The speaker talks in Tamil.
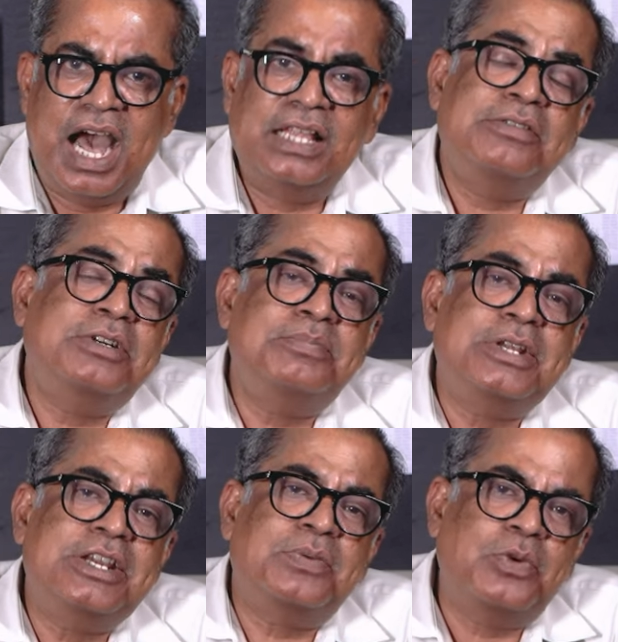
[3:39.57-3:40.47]
அதை விட
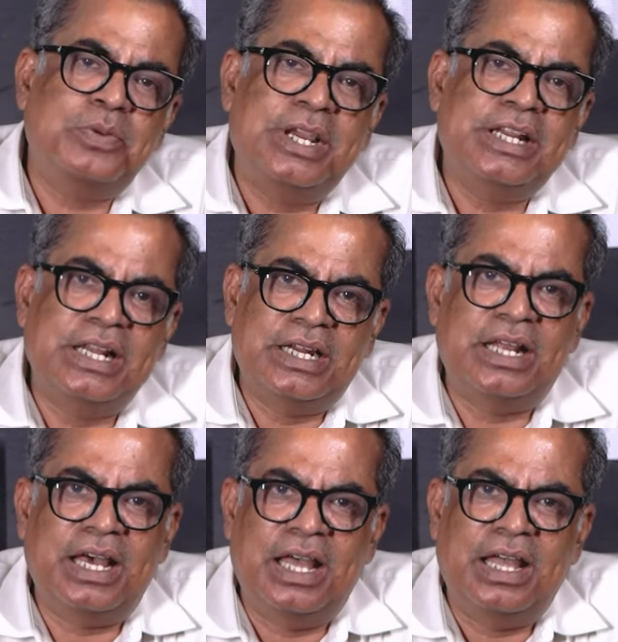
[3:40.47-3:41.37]
பெரிய கொடுமை
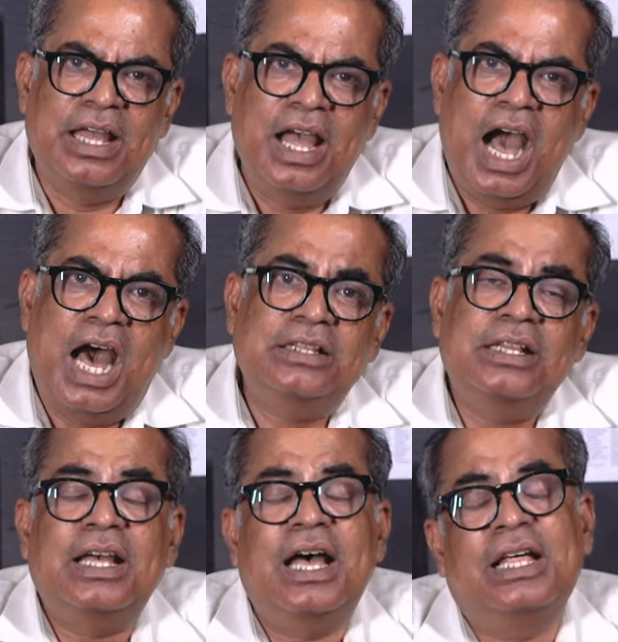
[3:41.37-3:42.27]
என்னன்னா
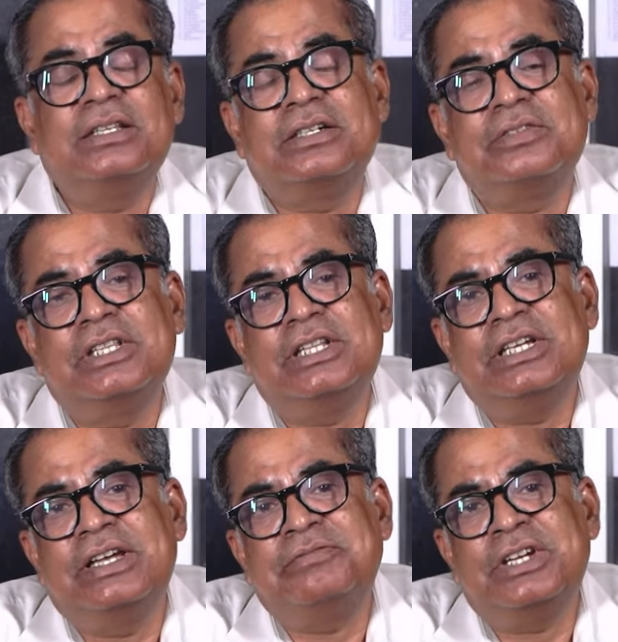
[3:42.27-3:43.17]
அந்த அதுக்கு வந்து
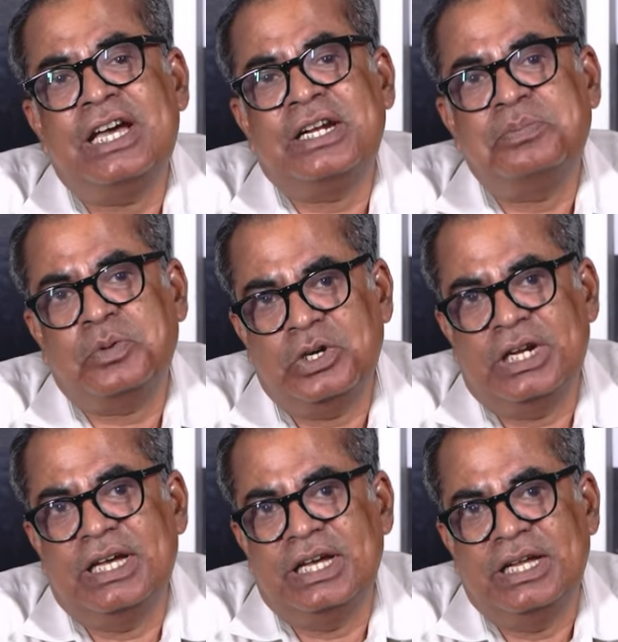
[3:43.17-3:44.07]
எஃப்ஐஆரே
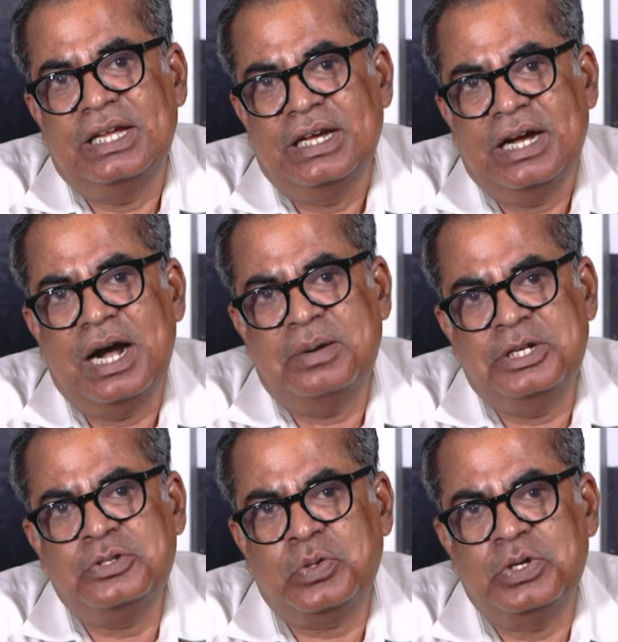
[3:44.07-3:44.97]
போடலை
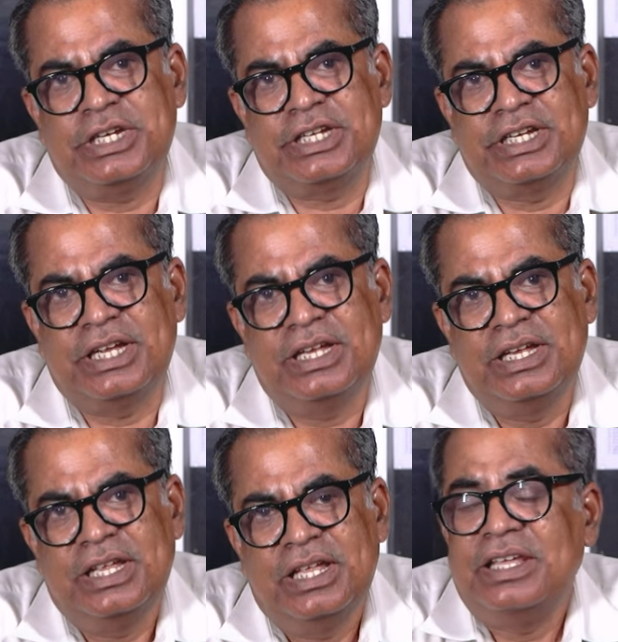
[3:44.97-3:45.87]
அப்படின்னு சொல்லியிருக்கீங்க
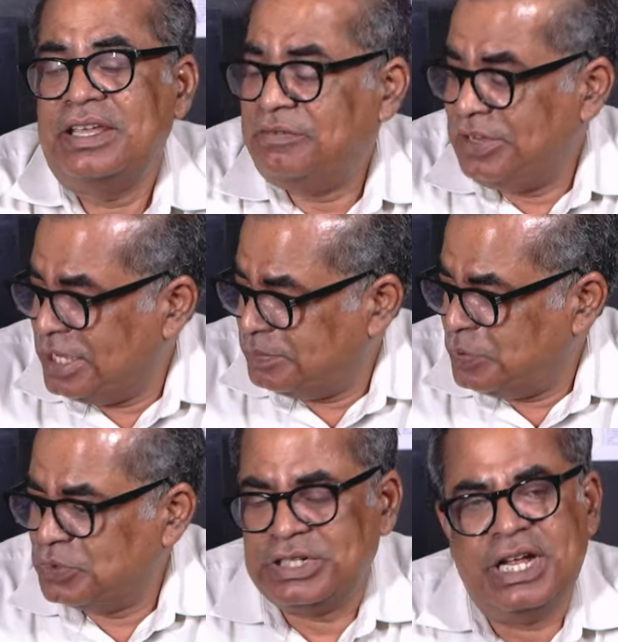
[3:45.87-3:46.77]
எஃப்ஐஆர்
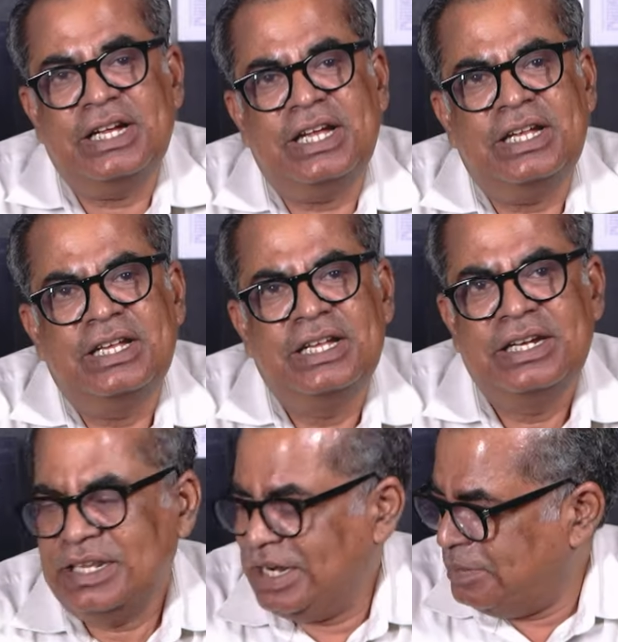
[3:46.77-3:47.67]
போட்டிருக்காங்க
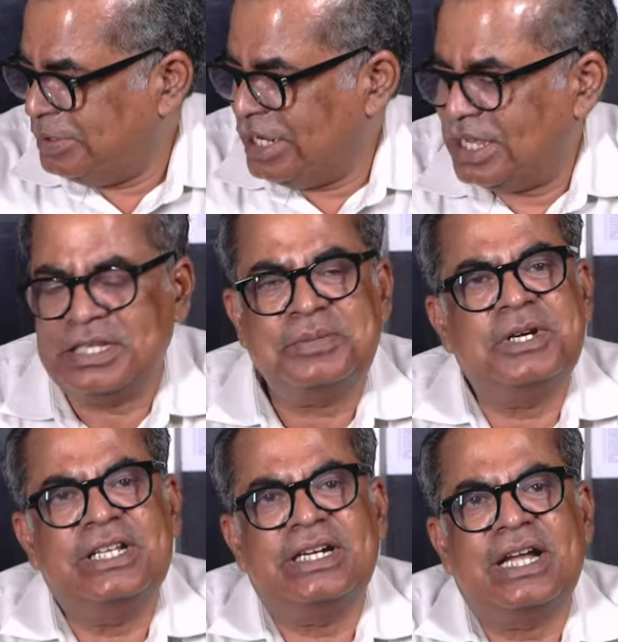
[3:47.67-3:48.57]
நிறைய பேரை அரெஸ்ட்
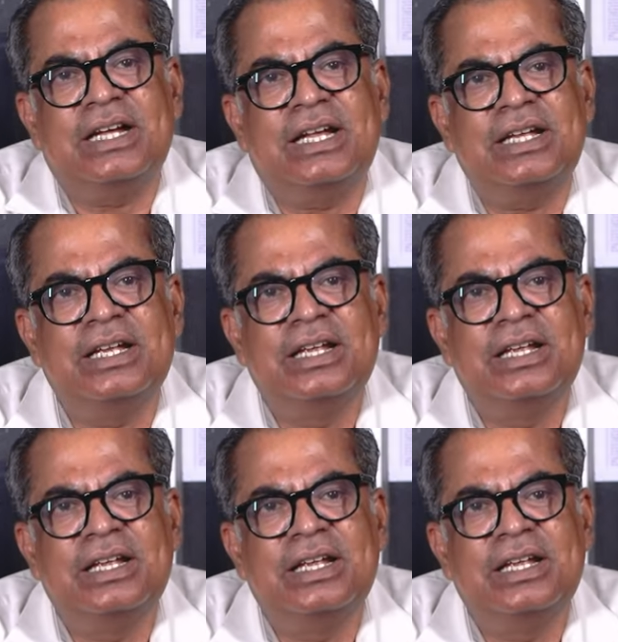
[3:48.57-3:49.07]
பண்ணியிருக்காங்க